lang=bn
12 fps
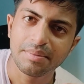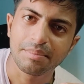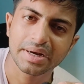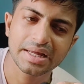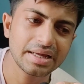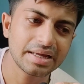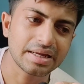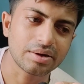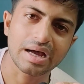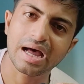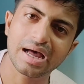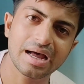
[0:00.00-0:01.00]
মানে
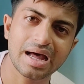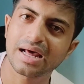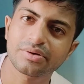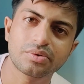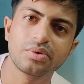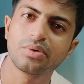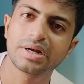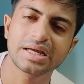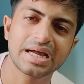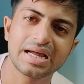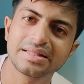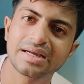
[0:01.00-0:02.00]
আর কোনো মানে
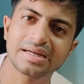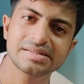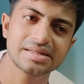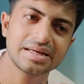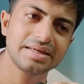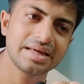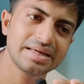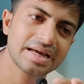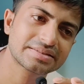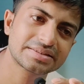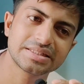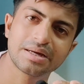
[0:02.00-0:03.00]
খায়দার দেওয়ার কাজ নাই এই
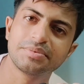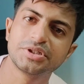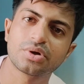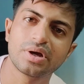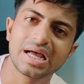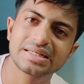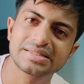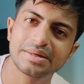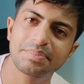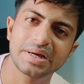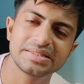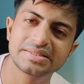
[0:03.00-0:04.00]
একটা বিষয় আছে
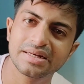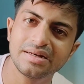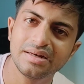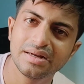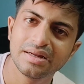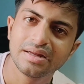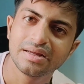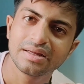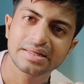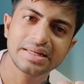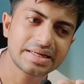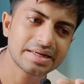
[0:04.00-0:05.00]
পাইছেন
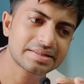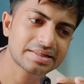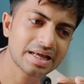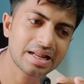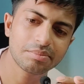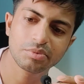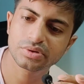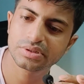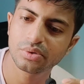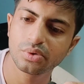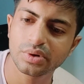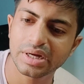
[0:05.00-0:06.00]
ক্রিকেট খেলার
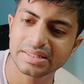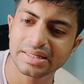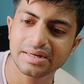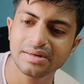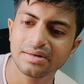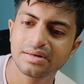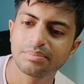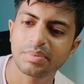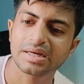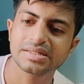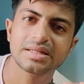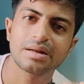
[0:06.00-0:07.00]
মধ্যেও ঢুকাই দেন
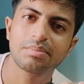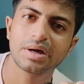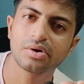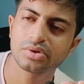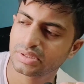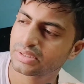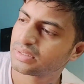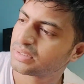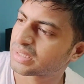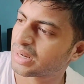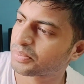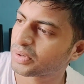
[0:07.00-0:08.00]
পাকিস্তান ভারত
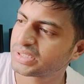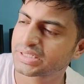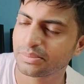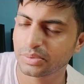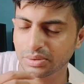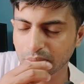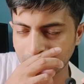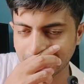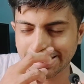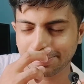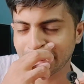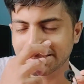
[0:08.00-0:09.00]
তারপর ইসের মধ্যে
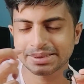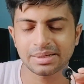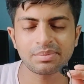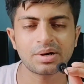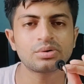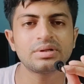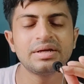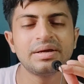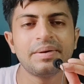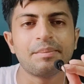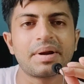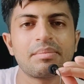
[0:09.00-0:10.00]
ঢুকিয়ে দেন পাকিস্তান ভারত
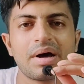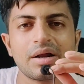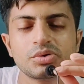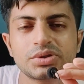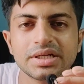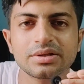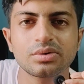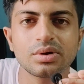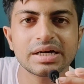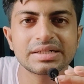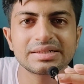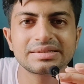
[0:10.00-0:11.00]
মানে মানুষের তো
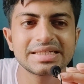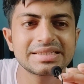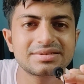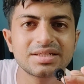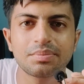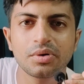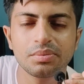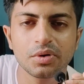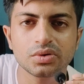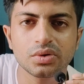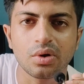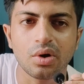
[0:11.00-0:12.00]
একটা টেস্টের
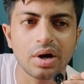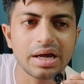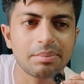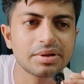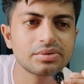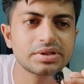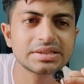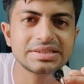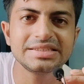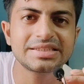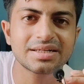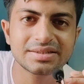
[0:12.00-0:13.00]
পরিবর্তন হয় আমরা তো এটা
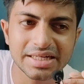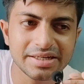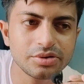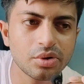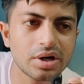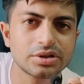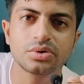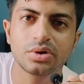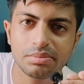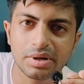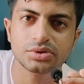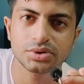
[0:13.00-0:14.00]
ইন্টারটেইন হওয়ার
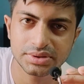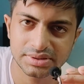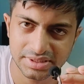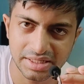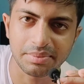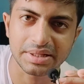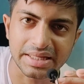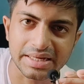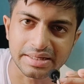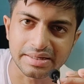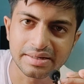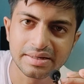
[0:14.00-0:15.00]
জন্যই মানুষ সিনেমা
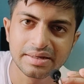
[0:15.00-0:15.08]
দেখে